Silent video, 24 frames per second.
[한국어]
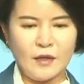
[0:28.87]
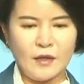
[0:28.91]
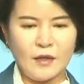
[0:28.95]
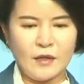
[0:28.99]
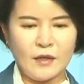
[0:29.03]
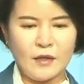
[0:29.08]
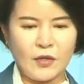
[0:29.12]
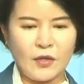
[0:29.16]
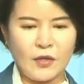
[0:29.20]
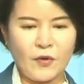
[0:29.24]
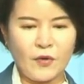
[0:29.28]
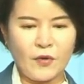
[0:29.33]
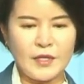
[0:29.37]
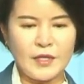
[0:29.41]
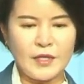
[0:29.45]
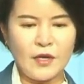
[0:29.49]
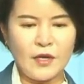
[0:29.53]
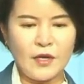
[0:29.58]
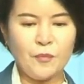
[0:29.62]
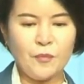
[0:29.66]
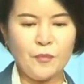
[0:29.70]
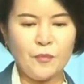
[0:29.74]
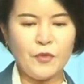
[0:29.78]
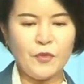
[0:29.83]

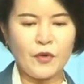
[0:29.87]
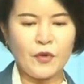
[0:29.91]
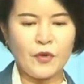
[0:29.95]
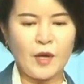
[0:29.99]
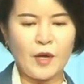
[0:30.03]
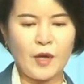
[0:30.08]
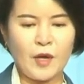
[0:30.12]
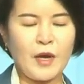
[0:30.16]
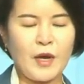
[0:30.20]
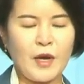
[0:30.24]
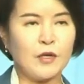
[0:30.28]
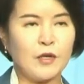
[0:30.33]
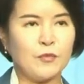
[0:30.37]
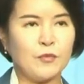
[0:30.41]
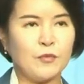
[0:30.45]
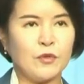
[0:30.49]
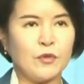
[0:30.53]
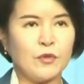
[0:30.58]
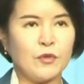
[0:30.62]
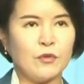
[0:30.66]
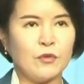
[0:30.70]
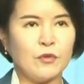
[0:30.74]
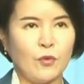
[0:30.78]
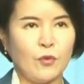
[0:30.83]

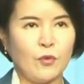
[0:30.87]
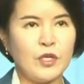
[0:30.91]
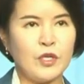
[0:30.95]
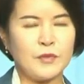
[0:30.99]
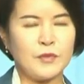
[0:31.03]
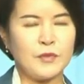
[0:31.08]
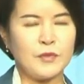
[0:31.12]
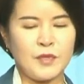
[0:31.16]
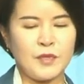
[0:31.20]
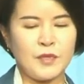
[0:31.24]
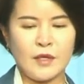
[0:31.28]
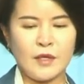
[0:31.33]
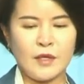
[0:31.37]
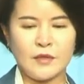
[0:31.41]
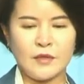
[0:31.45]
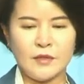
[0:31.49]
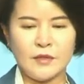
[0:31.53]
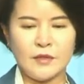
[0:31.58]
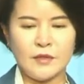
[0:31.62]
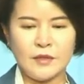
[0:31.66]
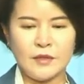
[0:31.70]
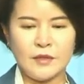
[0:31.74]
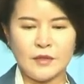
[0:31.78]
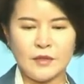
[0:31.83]
경제협력개발기부
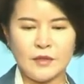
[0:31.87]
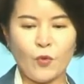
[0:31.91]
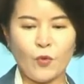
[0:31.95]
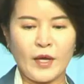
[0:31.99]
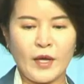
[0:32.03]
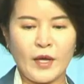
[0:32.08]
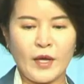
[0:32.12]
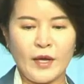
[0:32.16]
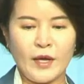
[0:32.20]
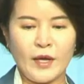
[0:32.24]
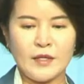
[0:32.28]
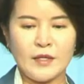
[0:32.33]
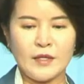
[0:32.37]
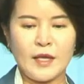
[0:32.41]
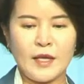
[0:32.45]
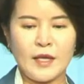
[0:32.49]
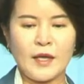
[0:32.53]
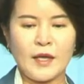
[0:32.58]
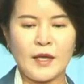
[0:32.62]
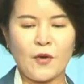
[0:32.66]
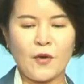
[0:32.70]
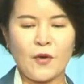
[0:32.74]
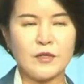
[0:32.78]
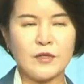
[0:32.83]
O20대에서는 올해
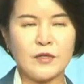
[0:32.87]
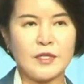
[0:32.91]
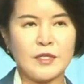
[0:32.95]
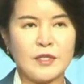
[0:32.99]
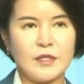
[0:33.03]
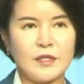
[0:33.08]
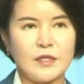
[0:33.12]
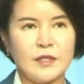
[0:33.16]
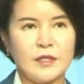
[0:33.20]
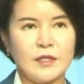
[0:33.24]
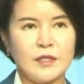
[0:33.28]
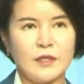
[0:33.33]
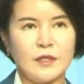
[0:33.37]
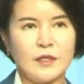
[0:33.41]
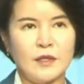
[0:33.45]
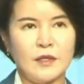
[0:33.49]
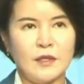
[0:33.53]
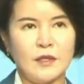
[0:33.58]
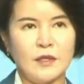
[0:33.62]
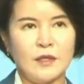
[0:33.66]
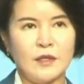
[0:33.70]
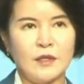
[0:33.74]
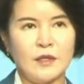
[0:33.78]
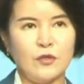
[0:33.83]
세계 경제를
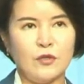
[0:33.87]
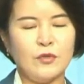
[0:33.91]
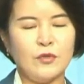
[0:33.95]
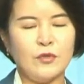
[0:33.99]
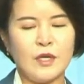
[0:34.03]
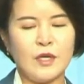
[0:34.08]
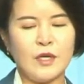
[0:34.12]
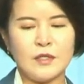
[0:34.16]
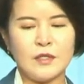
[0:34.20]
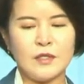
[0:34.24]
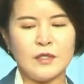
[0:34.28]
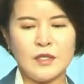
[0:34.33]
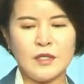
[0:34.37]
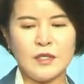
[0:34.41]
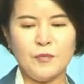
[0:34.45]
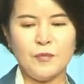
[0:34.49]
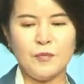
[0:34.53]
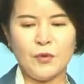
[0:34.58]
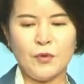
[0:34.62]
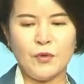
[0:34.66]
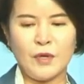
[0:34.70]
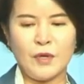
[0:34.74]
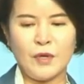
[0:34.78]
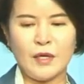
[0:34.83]
6 내지
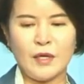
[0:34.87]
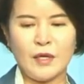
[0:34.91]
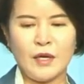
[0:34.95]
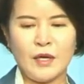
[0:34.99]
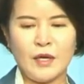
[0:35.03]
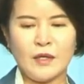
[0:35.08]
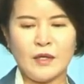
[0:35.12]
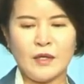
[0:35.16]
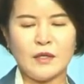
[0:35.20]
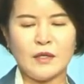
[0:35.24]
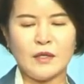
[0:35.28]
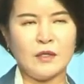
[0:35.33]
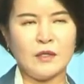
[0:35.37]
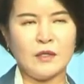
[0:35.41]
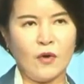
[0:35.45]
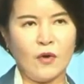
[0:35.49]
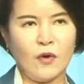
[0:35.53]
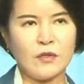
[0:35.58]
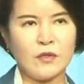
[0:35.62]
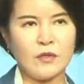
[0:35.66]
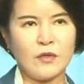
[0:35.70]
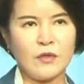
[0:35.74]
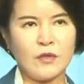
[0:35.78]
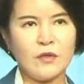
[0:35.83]
7%가량
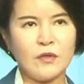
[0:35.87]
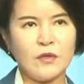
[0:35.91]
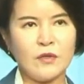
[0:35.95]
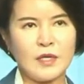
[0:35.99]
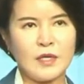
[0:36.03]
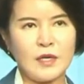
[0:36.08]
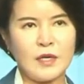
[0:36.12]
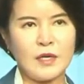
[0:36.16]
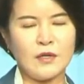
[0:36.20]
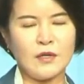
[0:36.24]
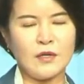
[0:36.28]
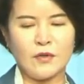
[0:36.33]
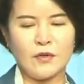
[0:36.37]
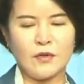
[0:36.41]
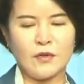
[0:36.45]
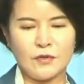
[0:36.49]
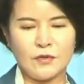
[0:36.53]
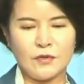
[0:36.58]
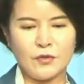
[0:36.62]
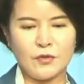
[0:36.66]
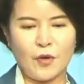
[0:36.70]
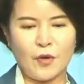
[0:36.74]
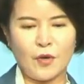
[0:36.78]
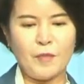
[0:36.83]
역성장할
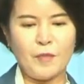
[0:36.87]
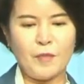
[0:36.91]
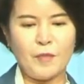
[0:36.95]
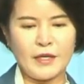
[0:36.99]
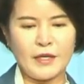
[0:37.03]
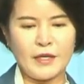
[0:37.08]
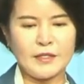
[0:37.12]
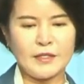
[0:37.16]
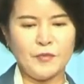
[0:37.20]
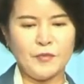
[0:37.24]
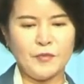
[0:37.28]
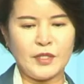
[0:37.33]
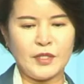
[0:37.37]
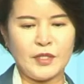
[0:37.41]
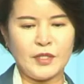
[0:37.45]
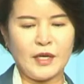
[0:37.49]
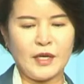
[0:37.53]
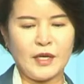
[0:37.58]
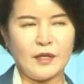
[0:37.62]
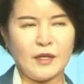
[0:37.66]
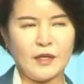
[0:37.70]
것으로 전망했습니다.